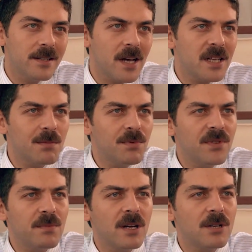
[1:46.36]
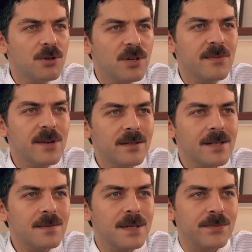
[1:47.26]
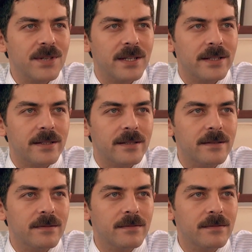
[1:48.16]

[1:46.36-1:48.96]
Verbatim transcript: İtalya'da bir firmayla çok iyi bir anlaşma imzaladık.